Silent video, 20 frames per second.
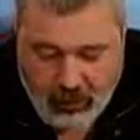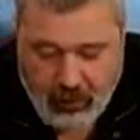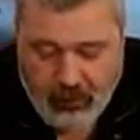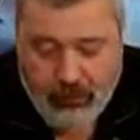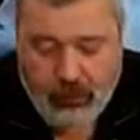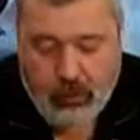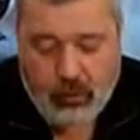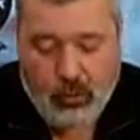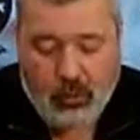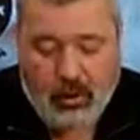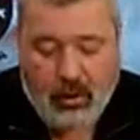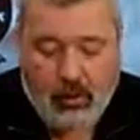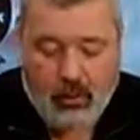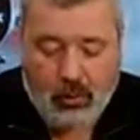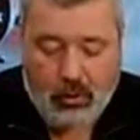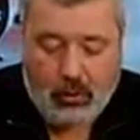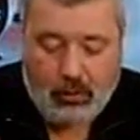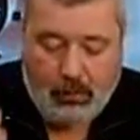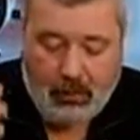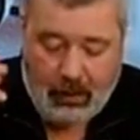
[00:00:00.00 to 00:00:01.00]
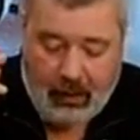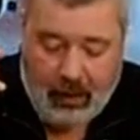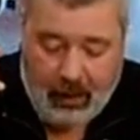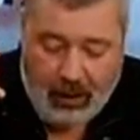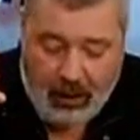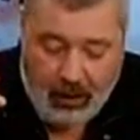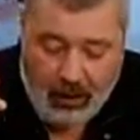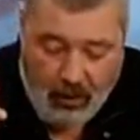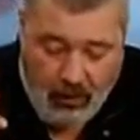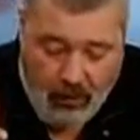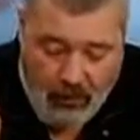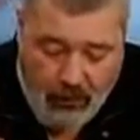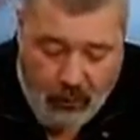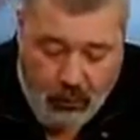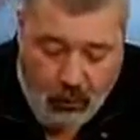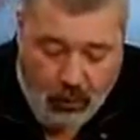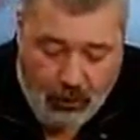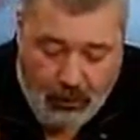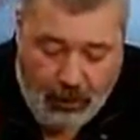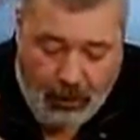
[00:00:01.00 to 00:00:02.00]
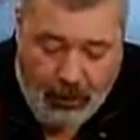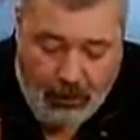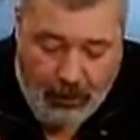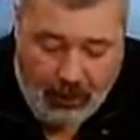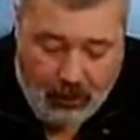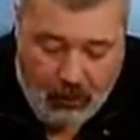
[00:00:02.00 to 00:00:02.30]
На Фичуке уже была форма и